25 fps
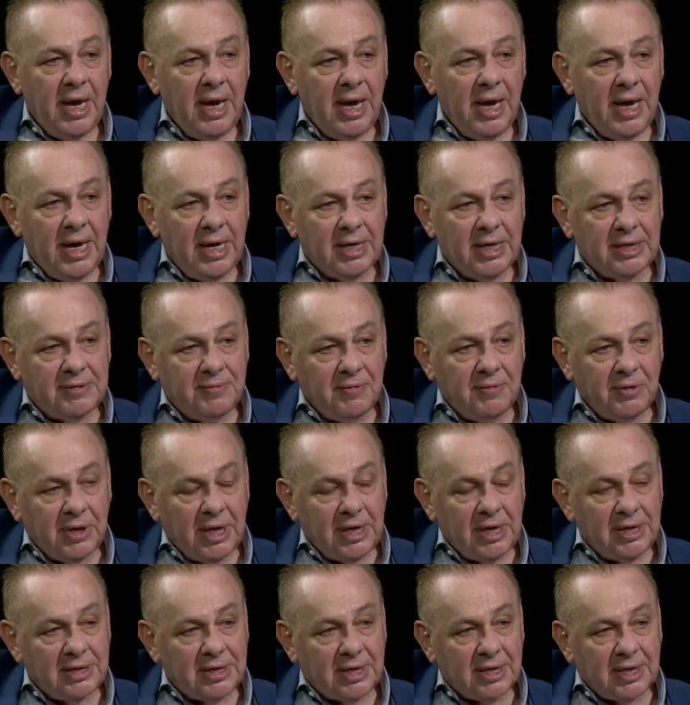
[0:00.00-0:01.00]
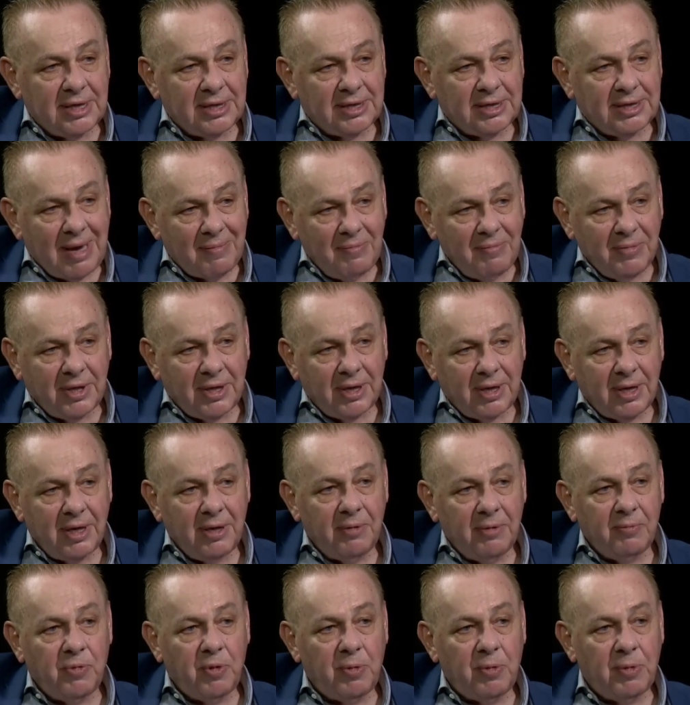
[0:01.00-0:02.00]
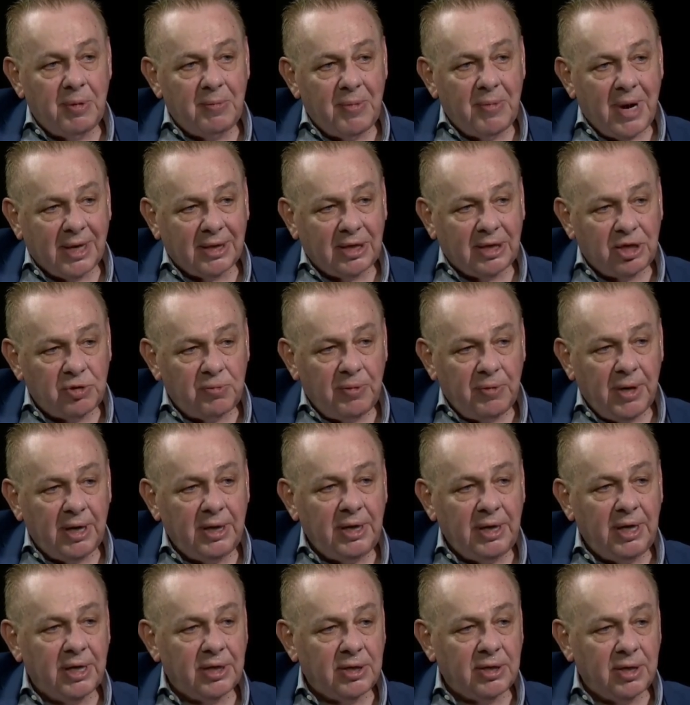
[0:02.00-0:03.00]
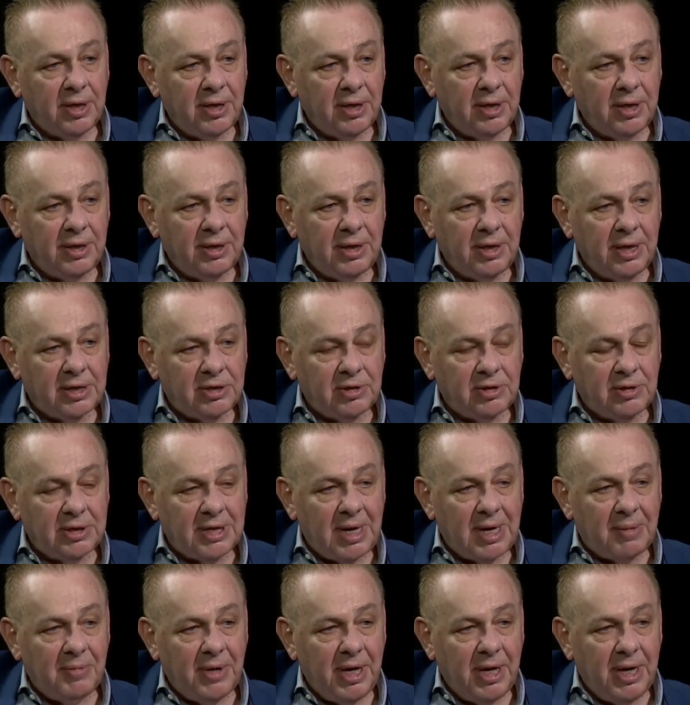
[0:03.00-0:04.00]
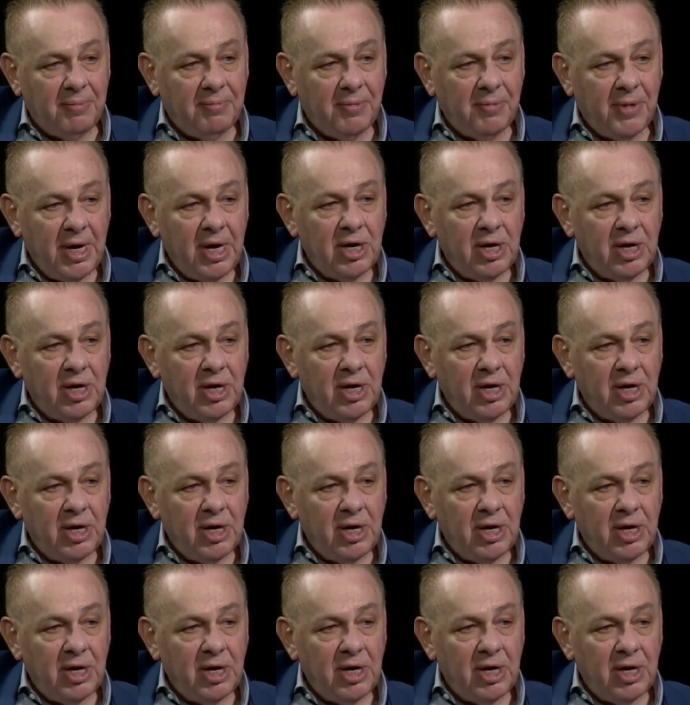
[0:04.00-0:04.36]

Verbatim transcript: Es wird insgesamt problematisch werden hier äh, das Zusammenleben.